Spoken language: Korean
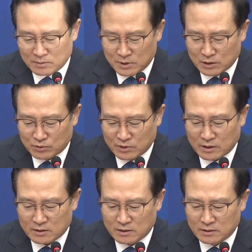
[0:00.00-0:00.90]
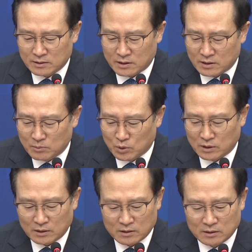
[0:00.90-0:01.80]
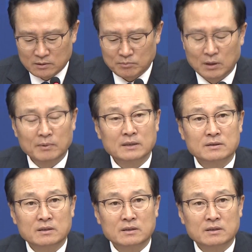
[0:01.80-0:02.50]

임시국회에서 처리 못했던 법안